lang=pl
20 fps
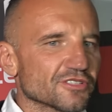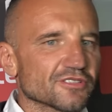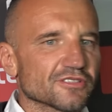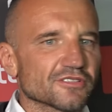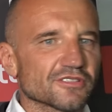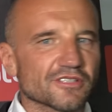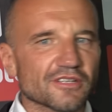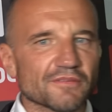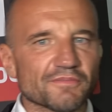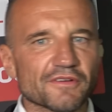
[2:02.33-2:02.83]
No
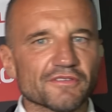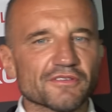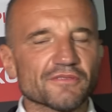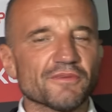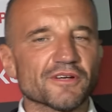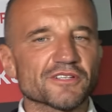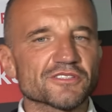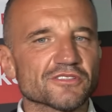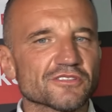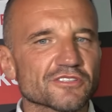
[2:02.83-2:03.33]
to naprawdę
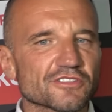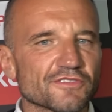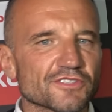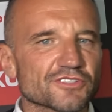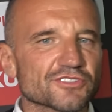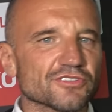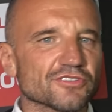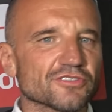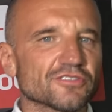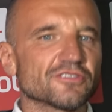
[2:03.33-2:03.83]
bardzo
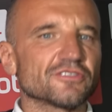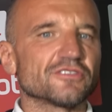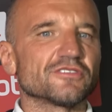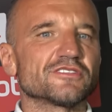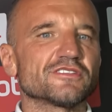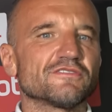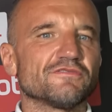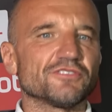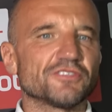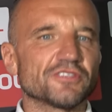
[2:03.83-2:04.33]
doświadczony
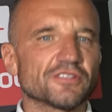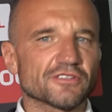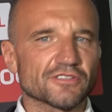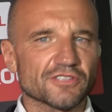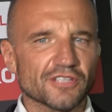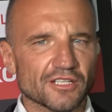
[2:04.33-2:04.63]
zawodnik.